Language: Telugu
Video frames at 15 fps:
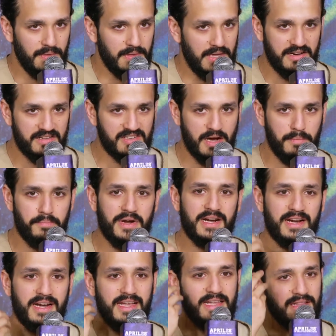దట్ ఈస్
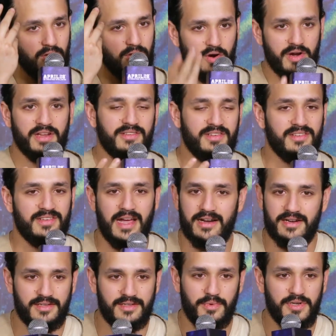కంప్లీట్లీ ఇన్ ద ఆడియన్సెస్
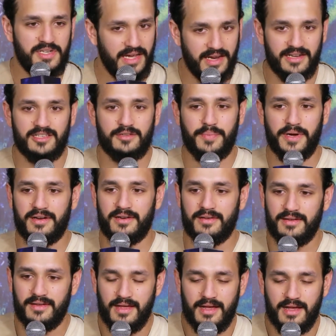హ్యాండ్స్ విచ్ ఐ రెస్పెక్ట్
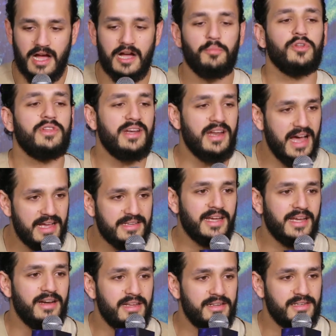కాకపోతే నా
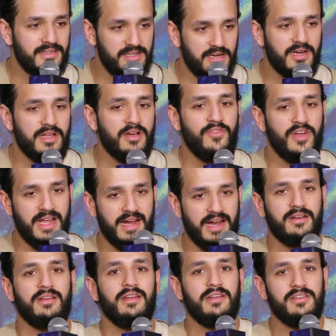సైడ్ నుంచి జర్నీ ఆఫ్ అన్
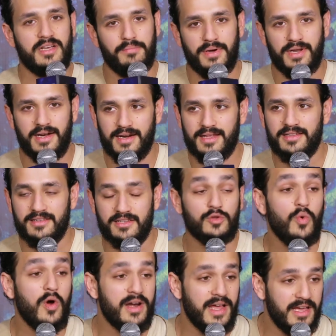యాక్టర్ నేను చెప్పాలంటే దిస్ ఇస్
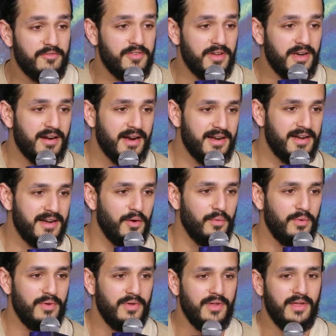వాట్ ఐ ఫీల్ రైట్ నౌ
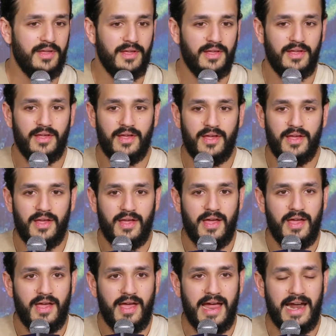
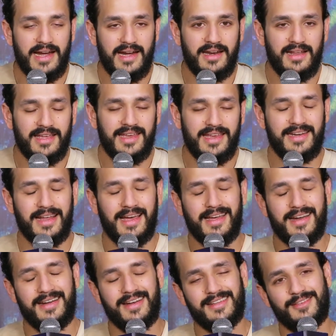అండ్ ఈ
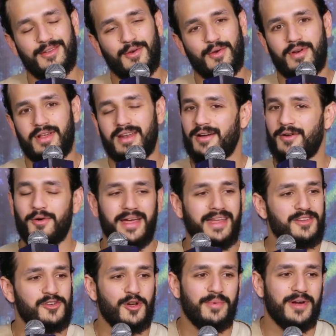టైర్డ్నెస్లో కూడా నాకు ఒక
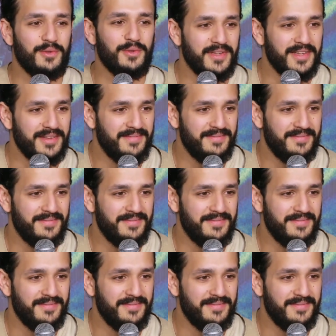ఎంజాయ్మెంట్ ఉంది